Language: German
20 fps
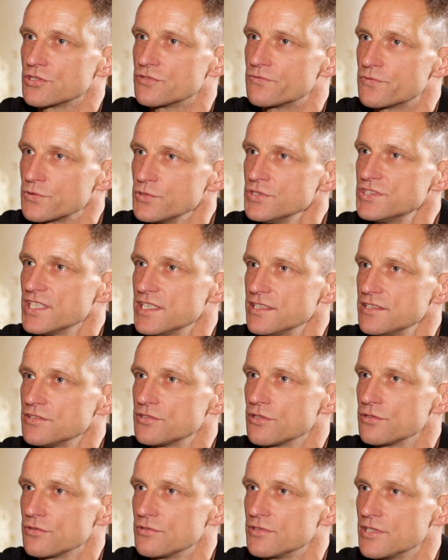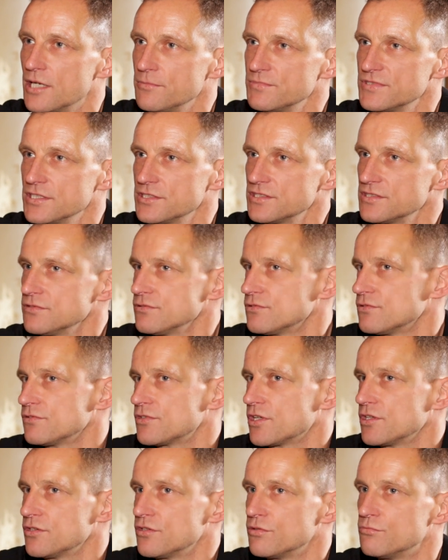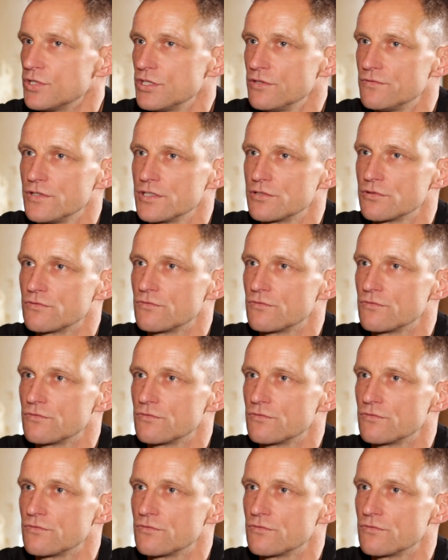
schon frühzeitig dort unten absetzen und dann mhm. im Mittelfeld